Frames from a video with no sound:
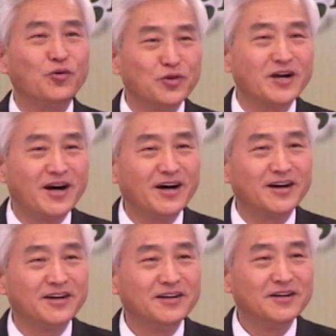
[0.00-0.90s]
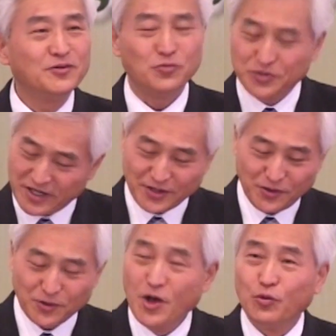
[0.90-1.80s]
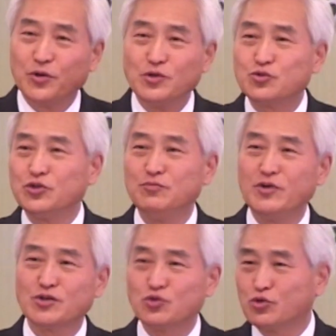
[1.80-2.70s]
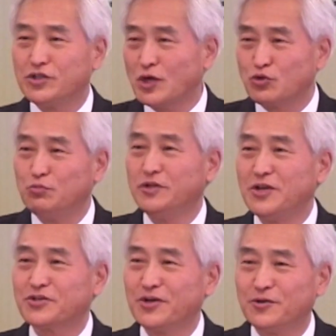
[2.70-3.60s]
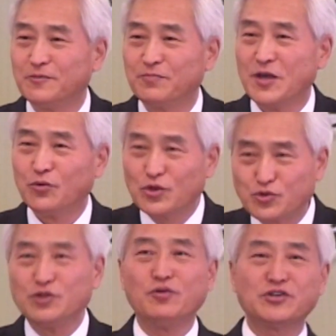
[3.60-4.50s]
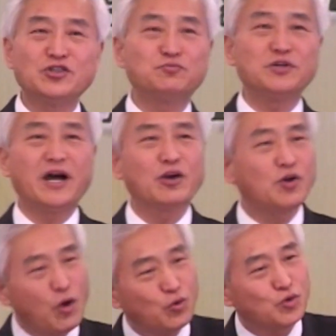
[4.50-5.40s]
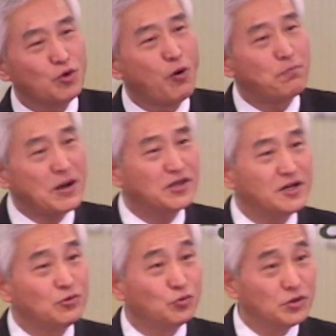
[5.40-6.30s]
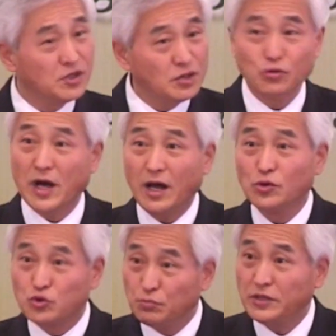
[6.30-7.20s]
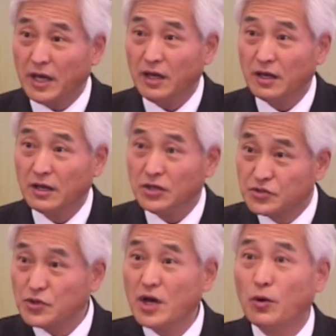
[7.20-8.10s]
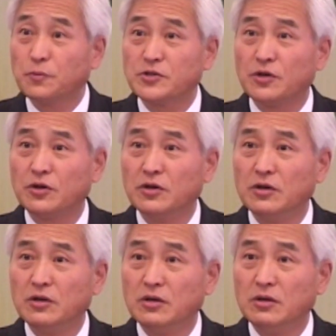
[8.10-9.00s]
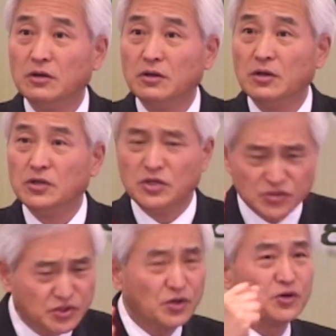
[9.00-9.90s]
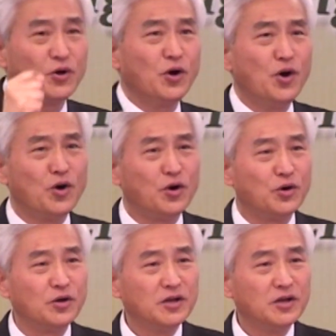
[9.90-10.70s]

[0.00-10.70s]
우리가 우리가요. 우린 주님 위해서 죽기가 준비되어 있어요. 우리 주님 위해서 십자가에 거꾸로 못 박히기를 우리가 준비되어 있어야 없어요. 있어요.